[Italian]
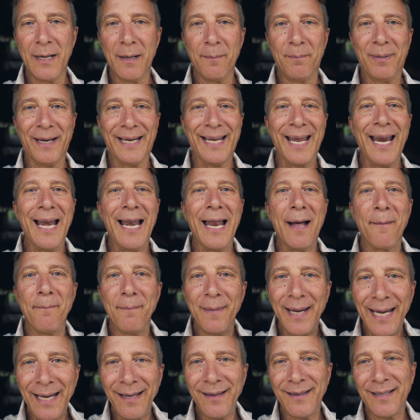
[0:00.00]
perché la
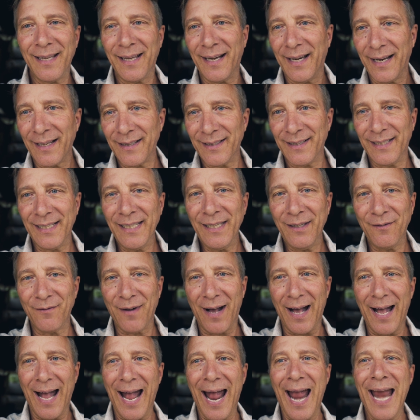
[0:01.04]
mente
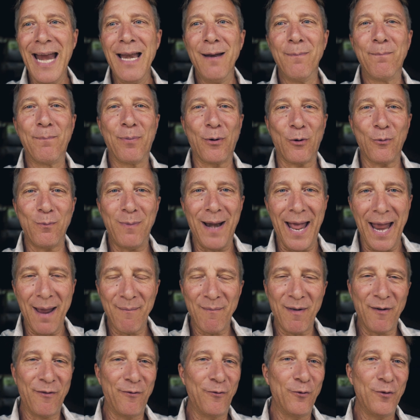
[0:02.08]
reattiva è il
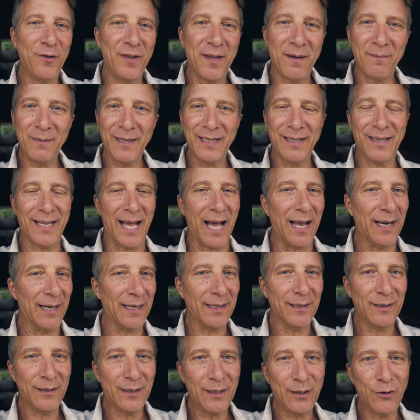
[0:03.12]
problema
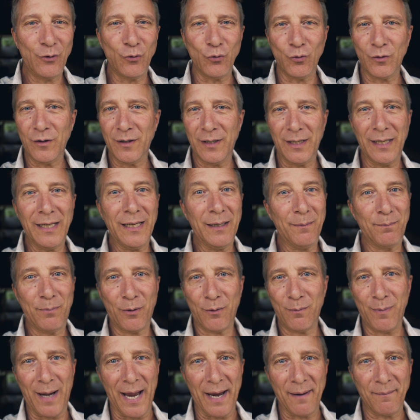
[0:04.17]
fondamentale di tutti i
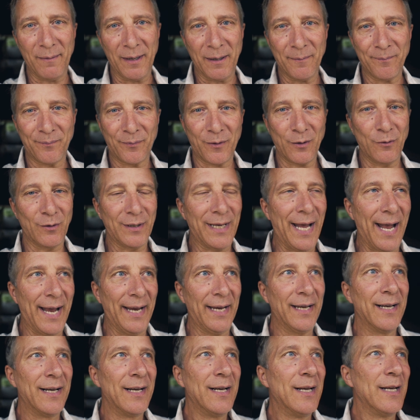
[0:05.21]
problemi.
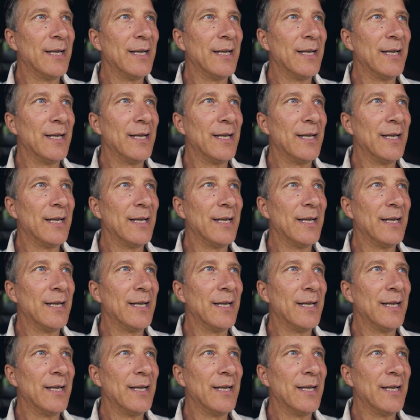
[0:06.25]
Ok?